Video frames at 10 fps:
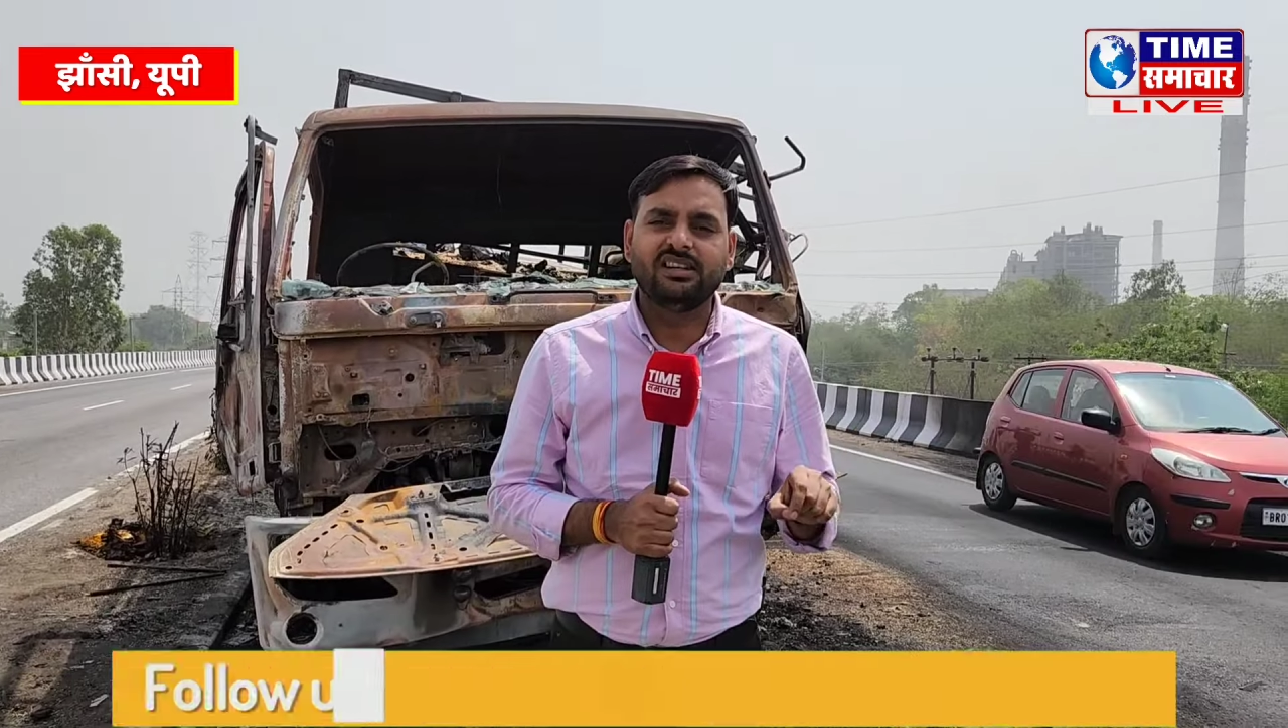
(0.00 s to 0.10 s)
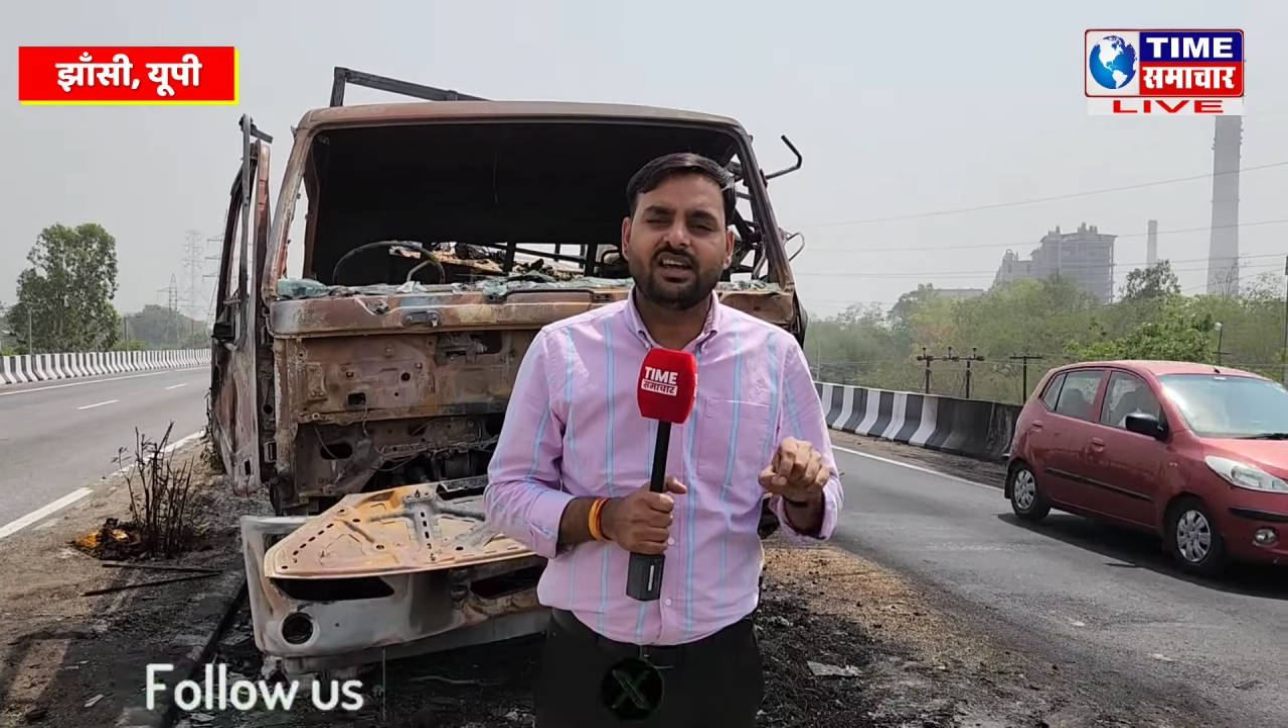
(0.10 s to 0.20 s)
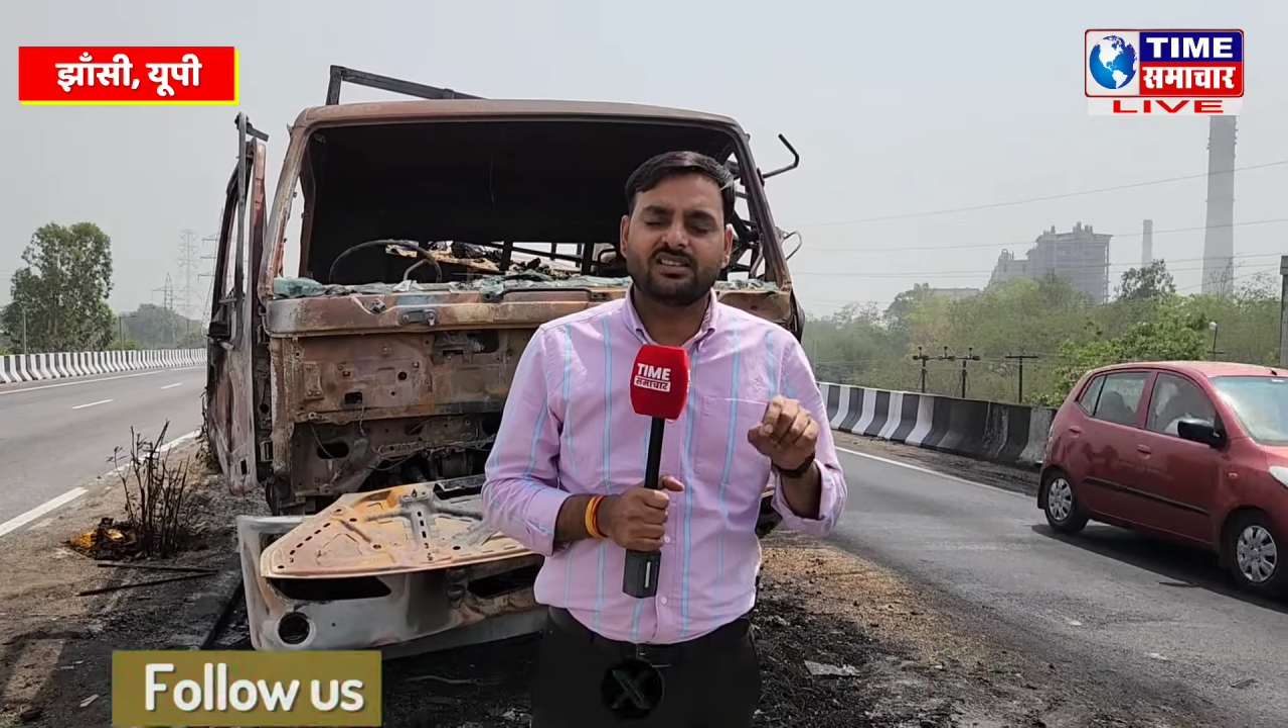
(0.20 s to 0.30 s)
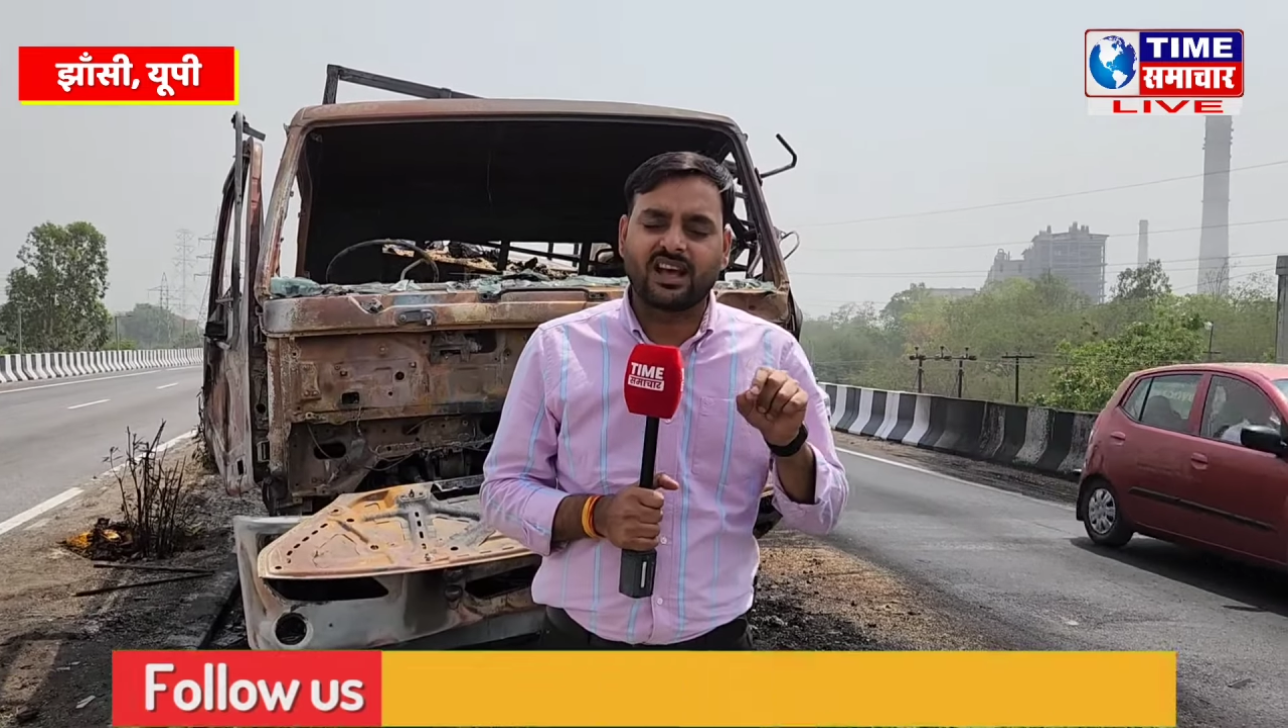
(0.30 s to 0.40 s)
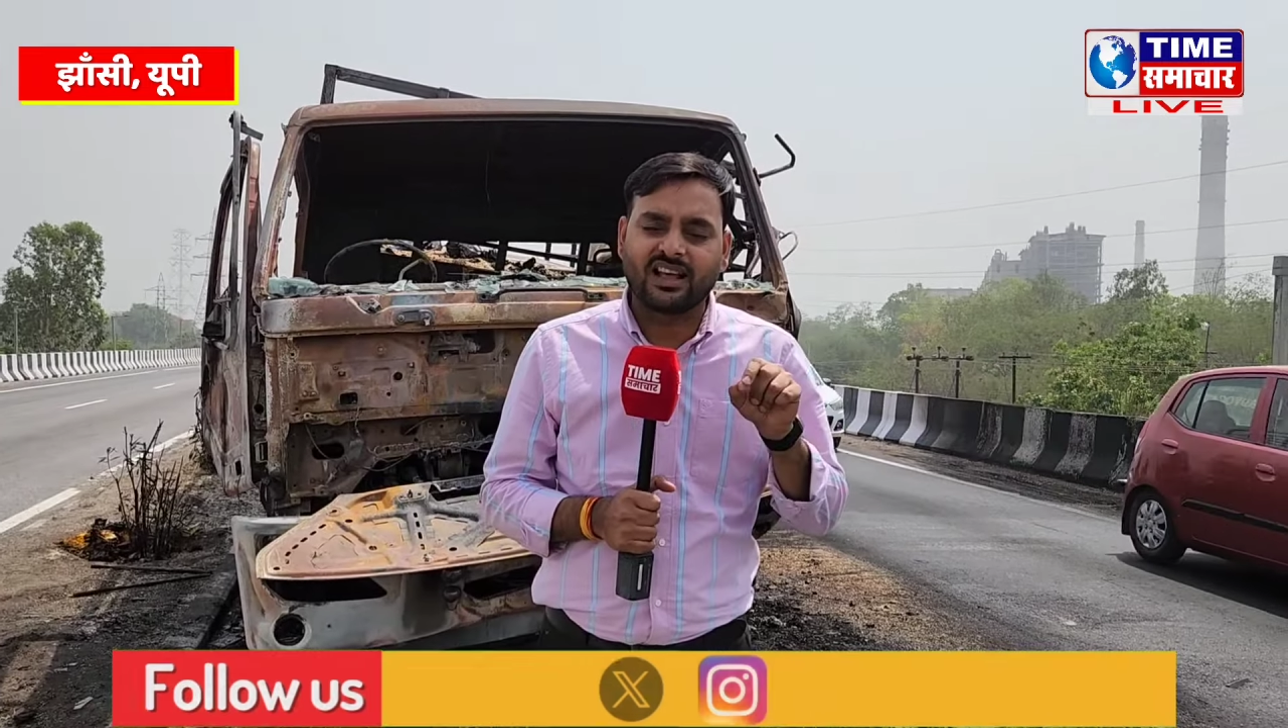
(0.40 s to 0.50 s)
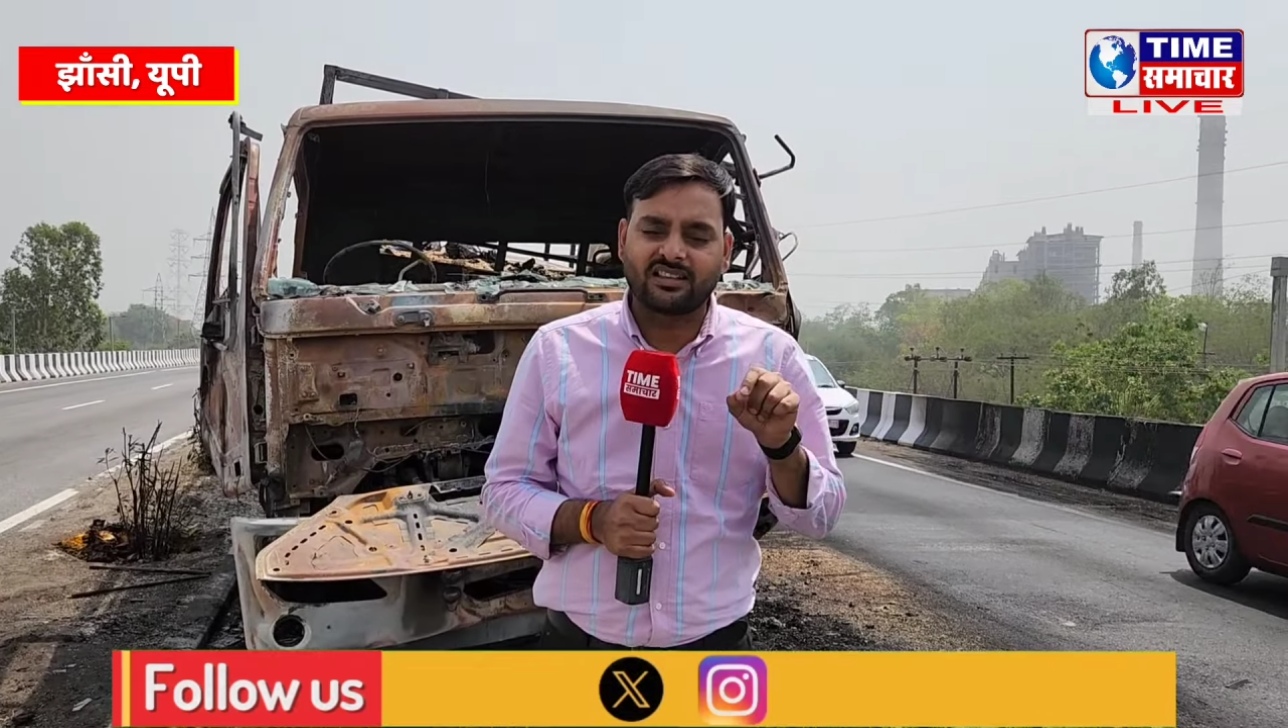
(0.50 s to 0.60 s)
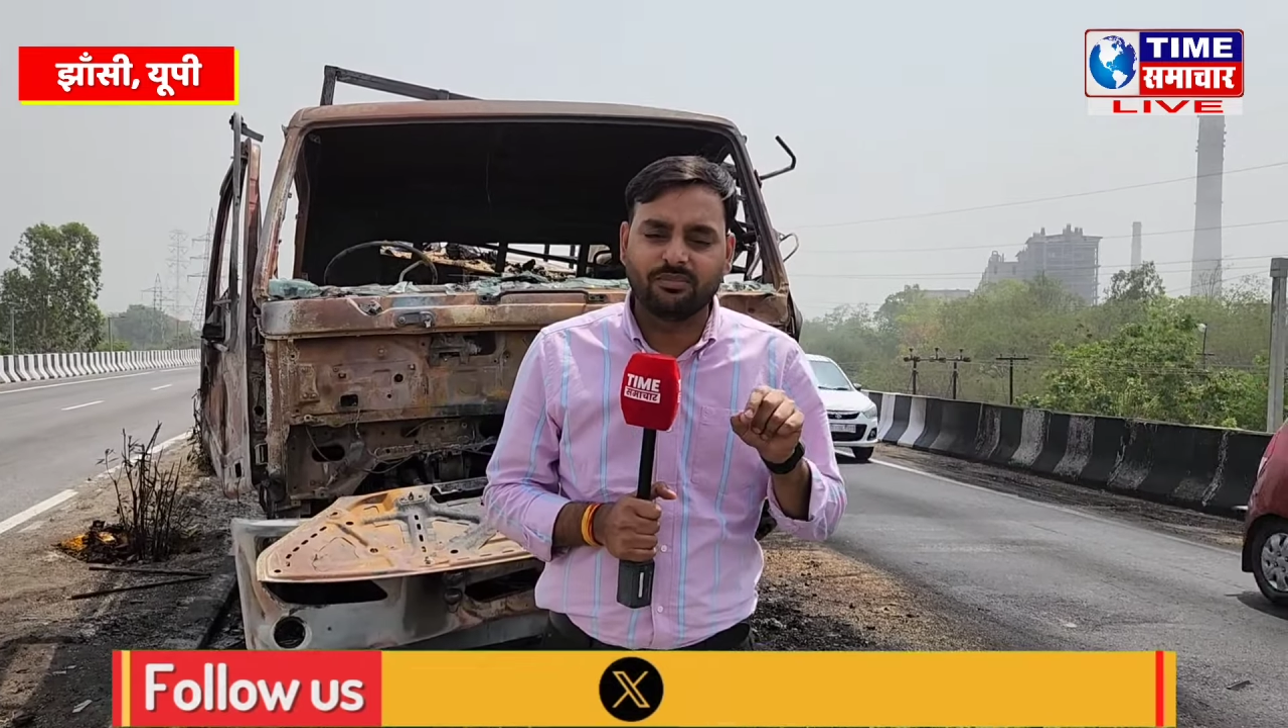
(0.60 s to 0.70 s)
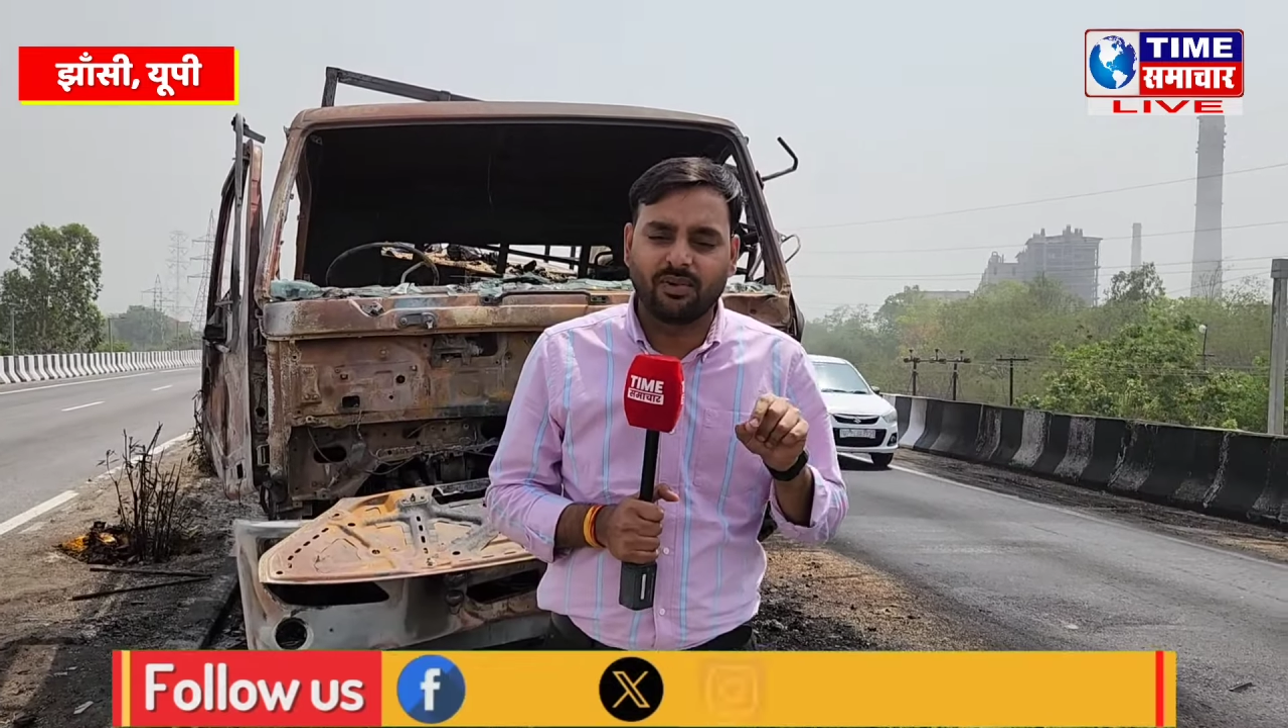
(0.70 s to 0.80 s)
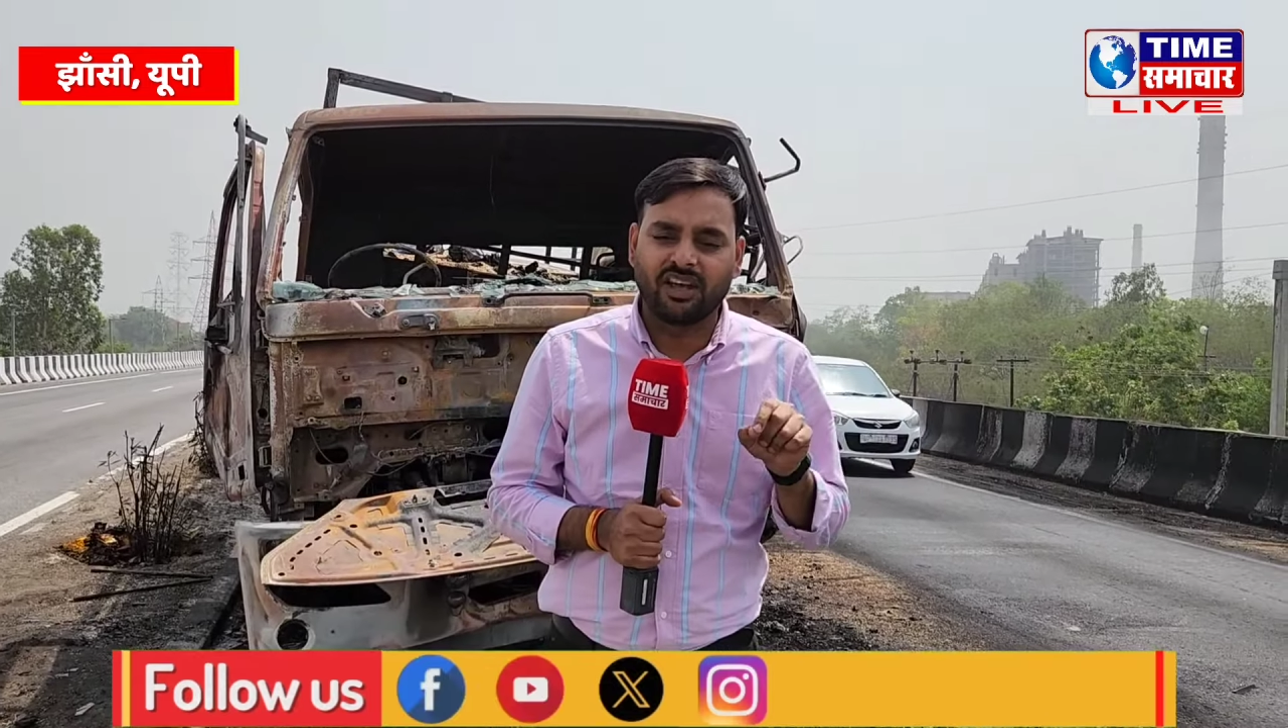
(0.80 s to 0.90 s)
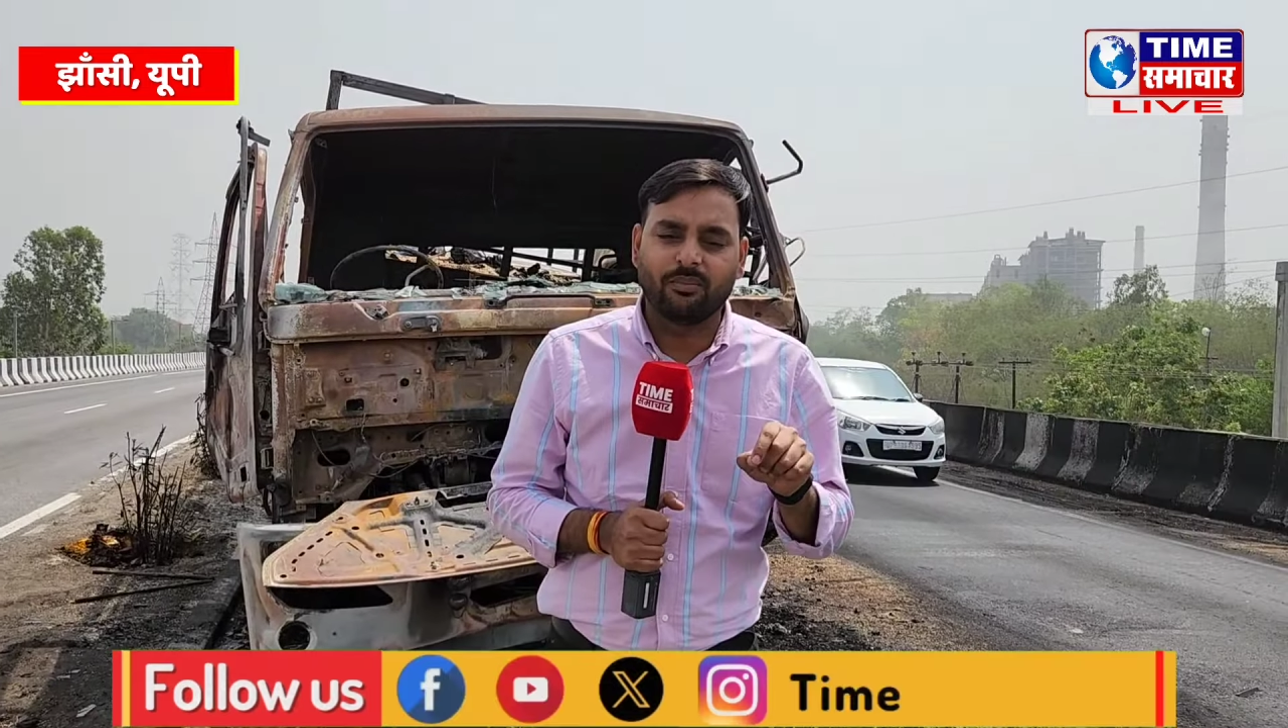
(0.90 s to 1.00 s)
है झांसी
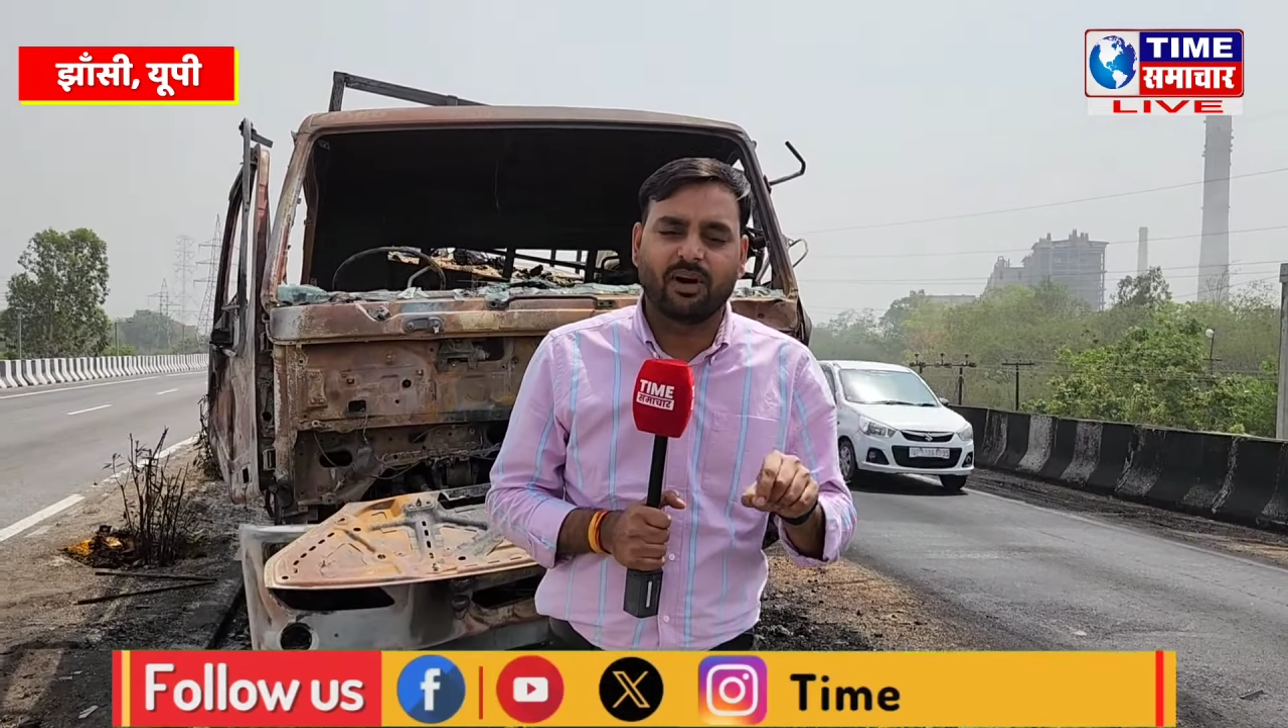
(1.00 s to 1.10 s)
में ये